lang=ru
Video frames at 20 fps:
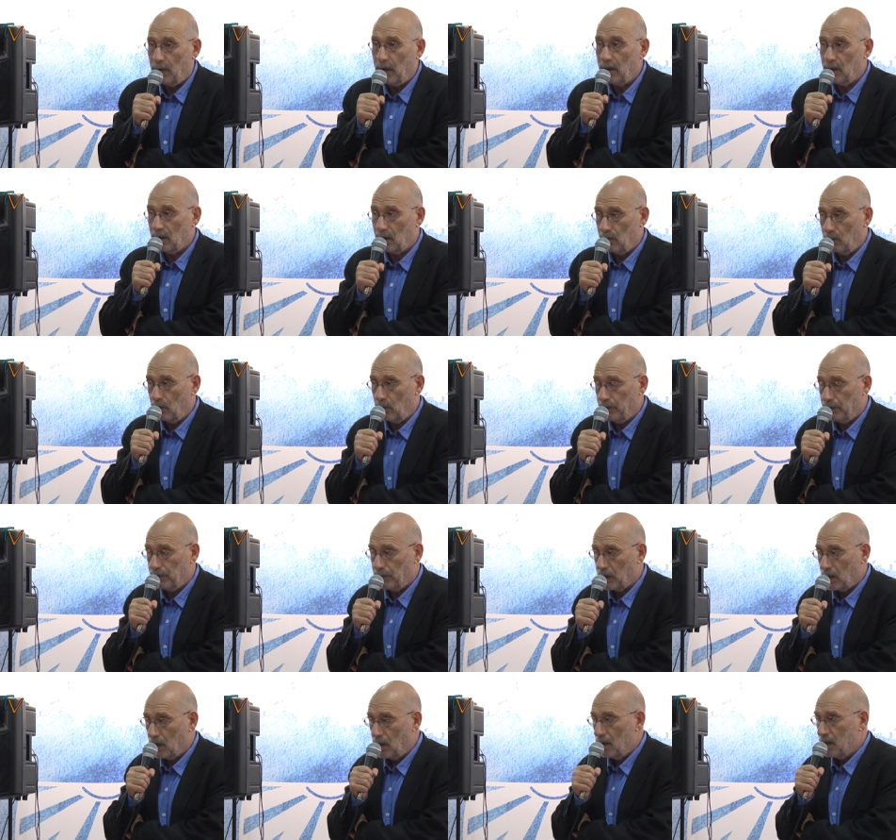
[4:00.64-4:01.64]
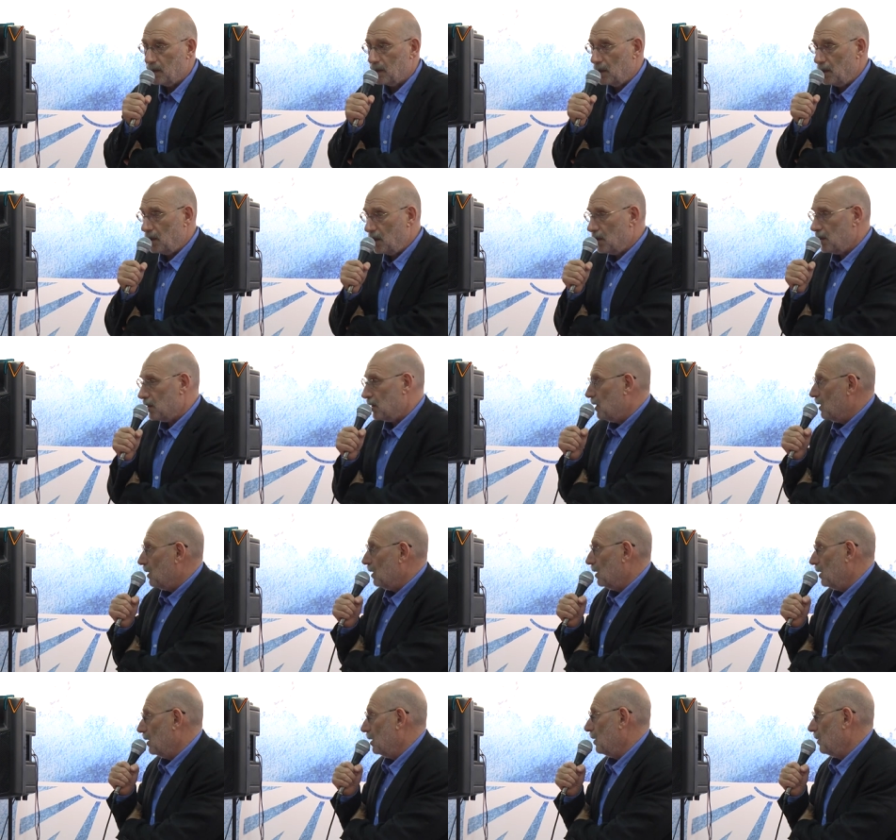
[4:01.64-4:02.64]
Поэтому, садясь
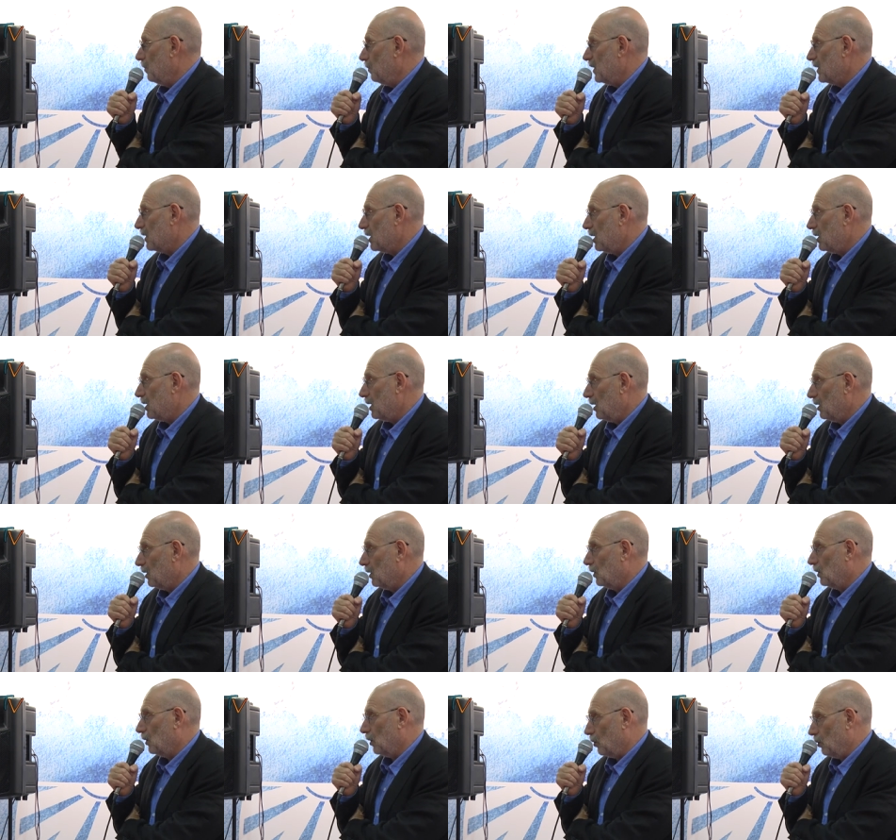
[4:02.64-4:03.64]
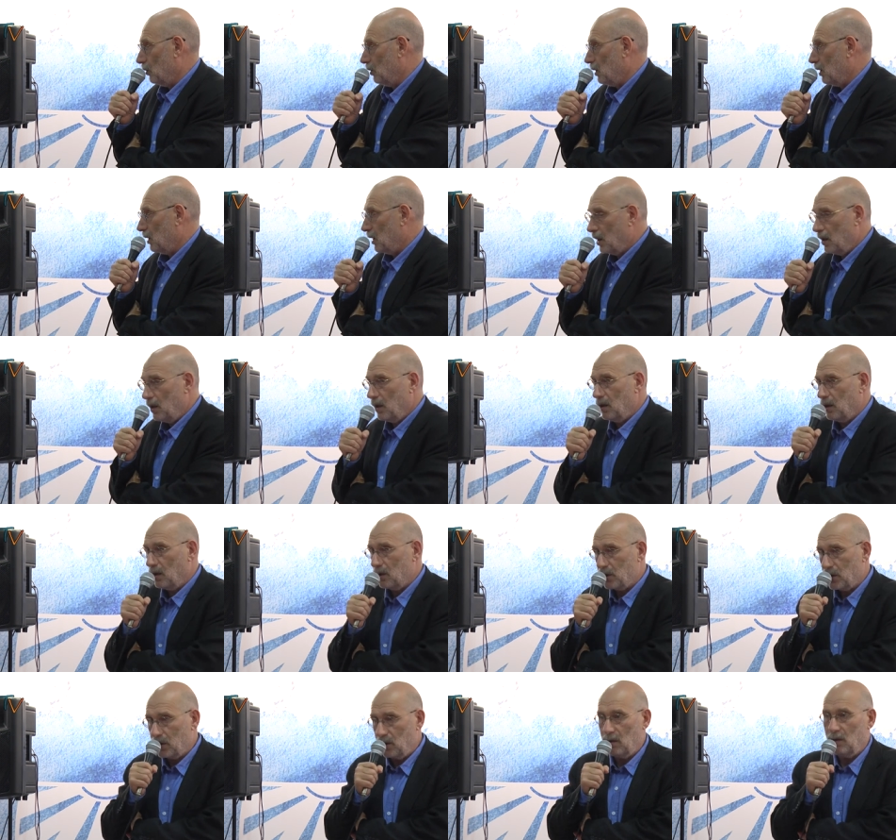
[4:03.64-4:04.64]
писать этот труд, я
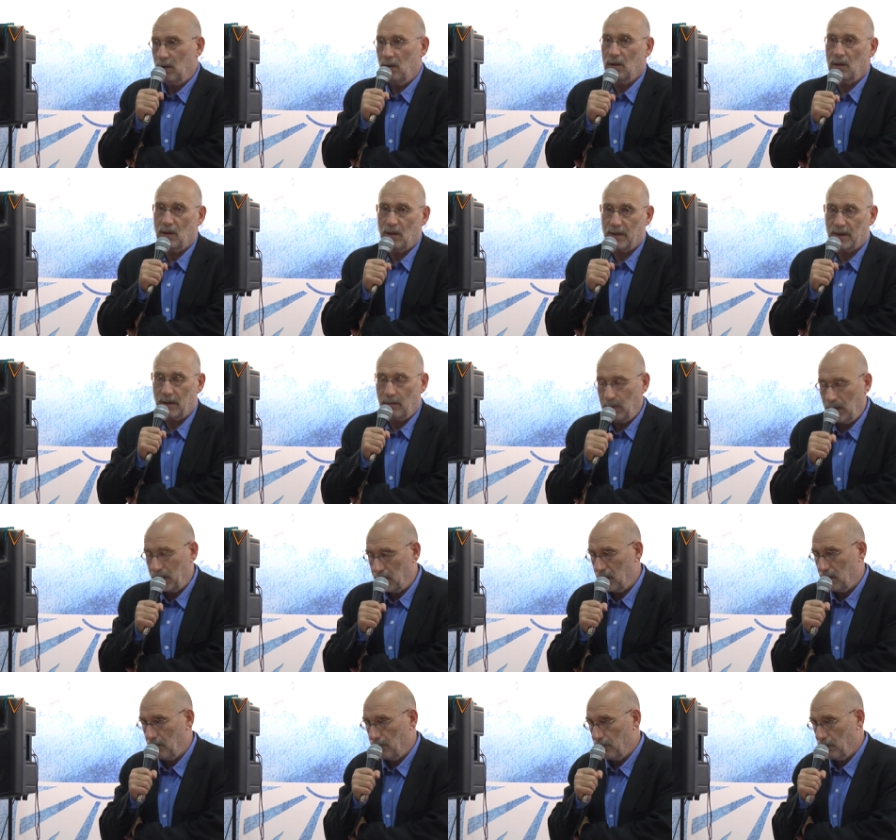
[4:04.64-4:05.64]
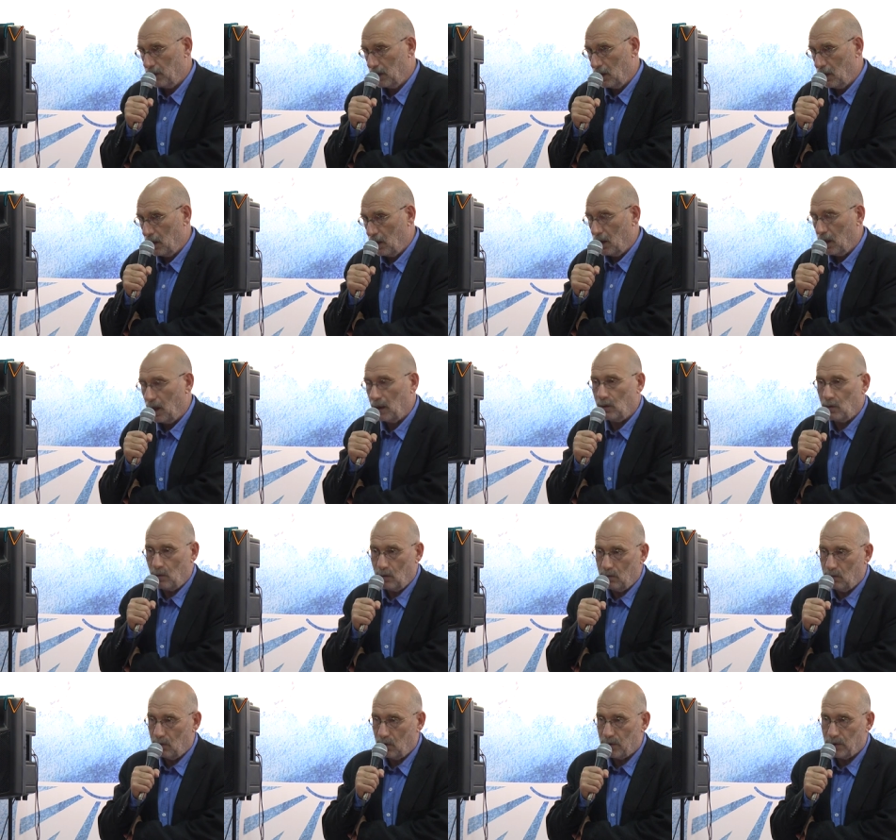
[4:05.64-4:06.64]
решил забыть о
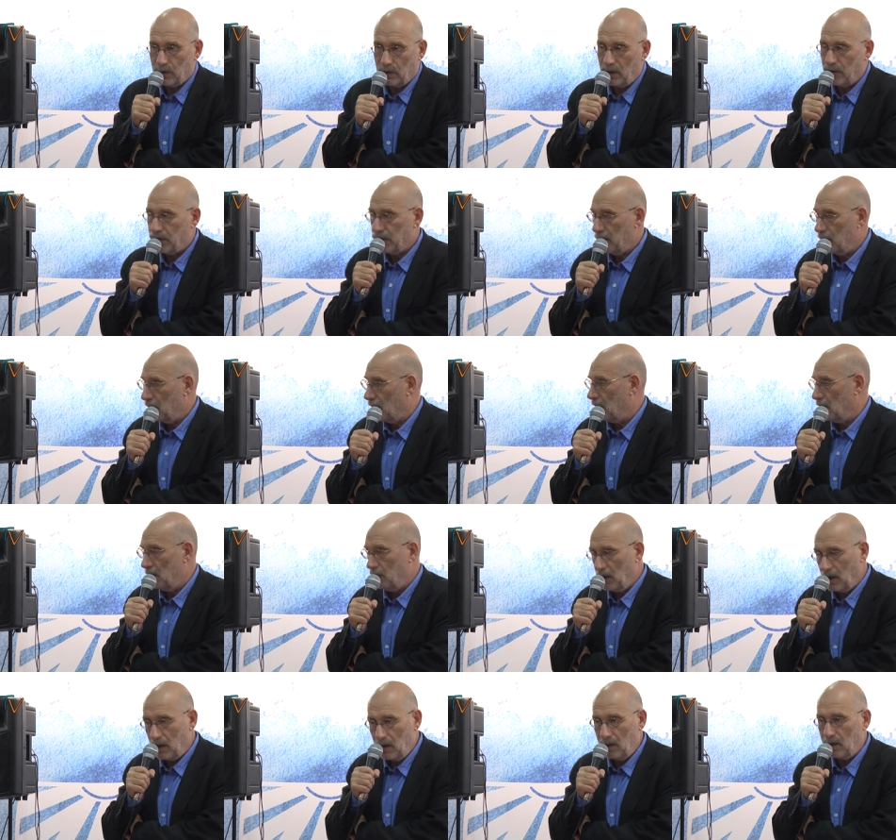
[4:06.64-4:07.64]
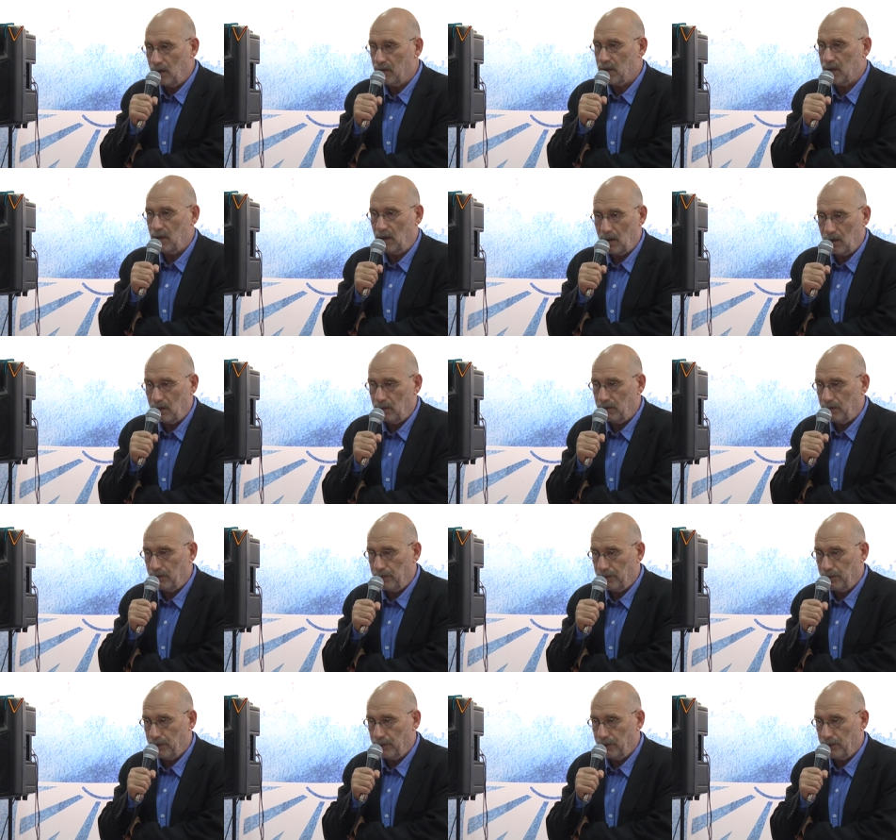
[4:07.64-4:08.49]
том, что я человек либеральных взглядов,